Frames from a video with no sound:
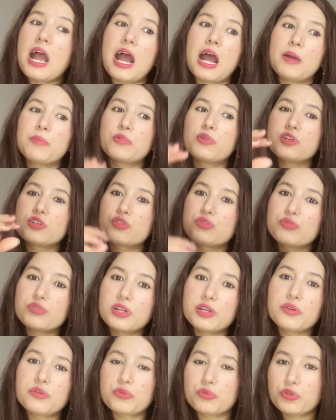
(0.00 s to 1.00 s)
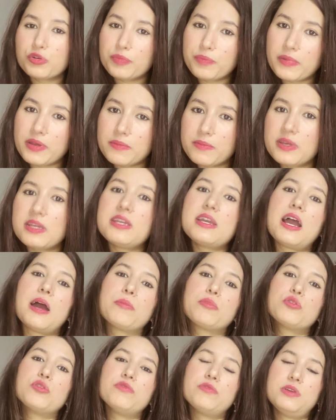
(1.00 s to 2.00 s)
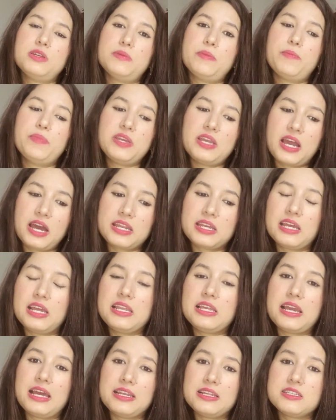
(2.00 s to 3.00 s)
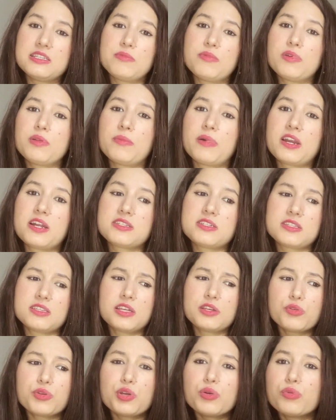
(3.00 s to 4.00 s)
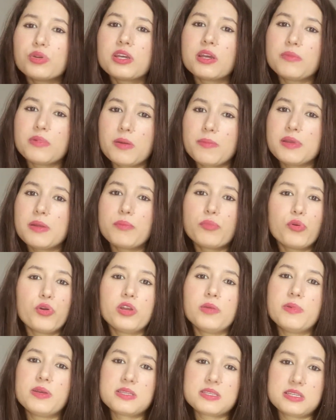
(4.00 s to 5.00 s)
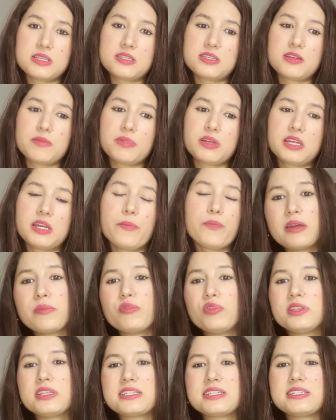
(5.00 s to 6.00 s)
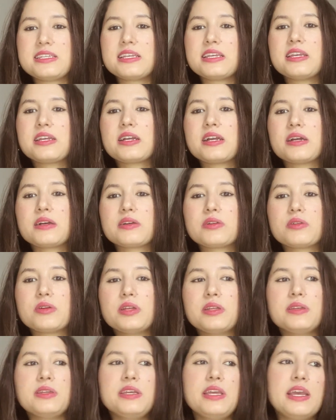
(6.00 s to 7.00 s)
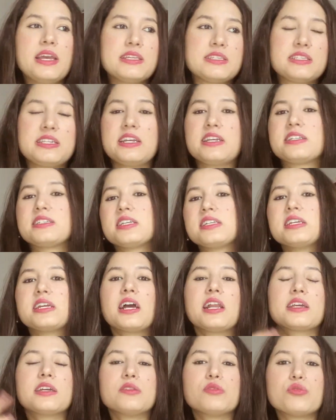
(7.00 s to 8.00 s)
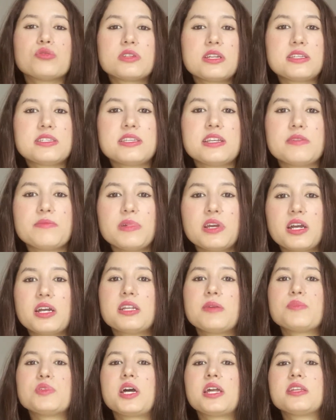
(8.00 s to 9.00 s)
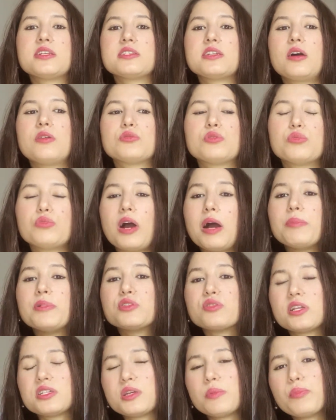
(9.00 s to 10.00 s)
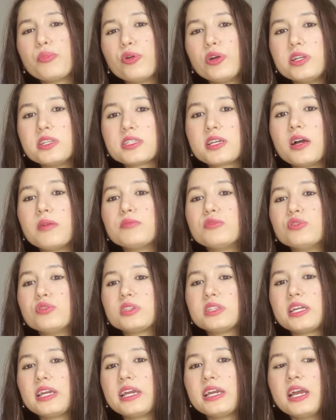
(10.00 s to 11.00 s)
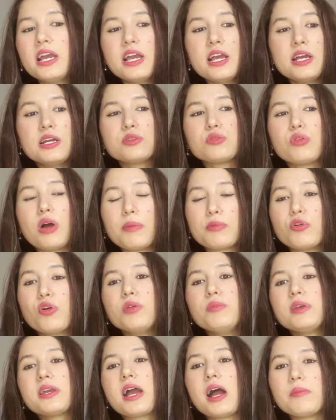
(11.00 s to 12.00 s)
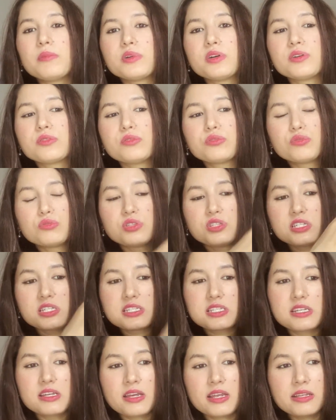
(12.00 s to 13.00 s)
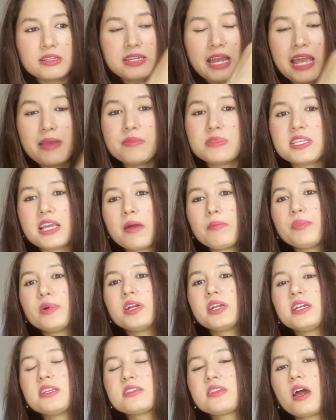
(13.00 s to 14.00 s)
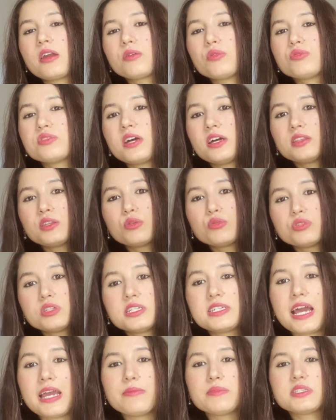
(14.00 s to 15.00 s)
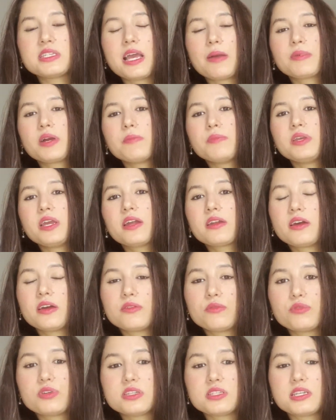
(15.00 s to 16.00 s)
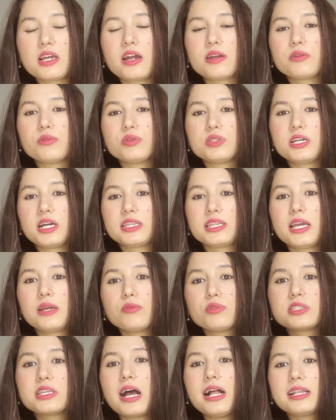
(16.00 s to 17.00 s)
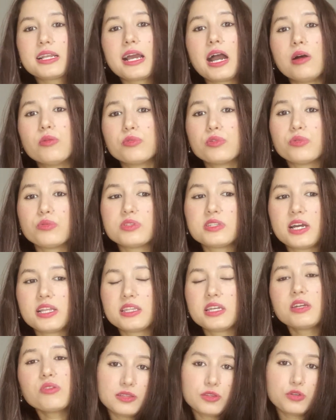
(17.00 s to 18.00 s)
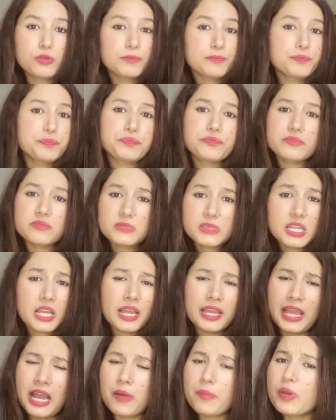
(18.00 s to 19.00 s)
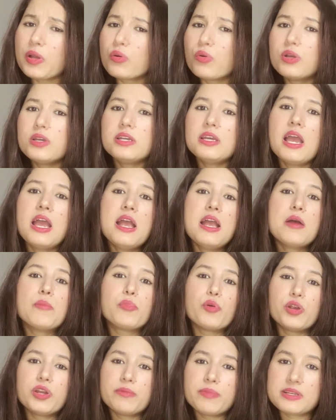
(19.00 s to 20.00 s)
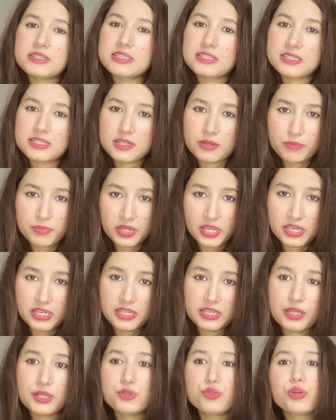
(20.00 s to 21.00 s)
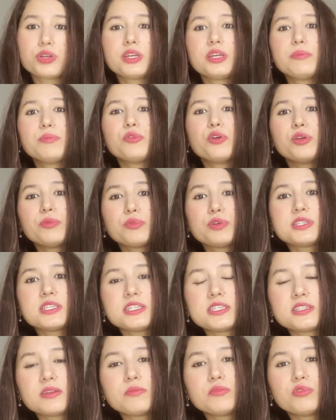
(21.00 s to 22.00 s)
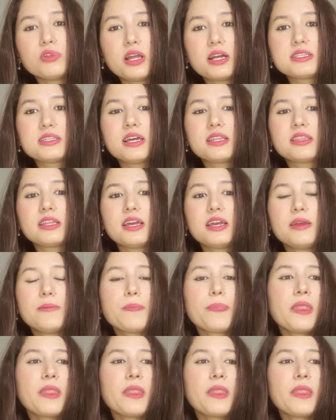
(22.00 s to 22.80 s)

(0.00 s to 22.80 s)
आपको स्टूडेंट रूट में भी आपको पी के लिए एलिजिबल माना जाता है क्योंकि उनके भी अपने पॉइंट बेस्ड सिस्टम है कि बोलते जैसे कि ये स्टेट से निकल के दूसरे स्टेट में अगर आप चले जाओ तो वहाँ पर थोड़ा सा पॉइंट्स कम होते हैं तो आप कोई भी काम करो तो जिस टाइम से आप बढ़ने स्टार्ट हो जाते हैं उसी टाइम से आपका पीआर का रूट स्टार्ट हो जाता है वो साल काउंट हो जाता है क्योंकि यहाँ पे कोई पॉइंट बेस सिस्टम नहीं है जो कि पॉइंट बेस सिस्टम बोला जाता है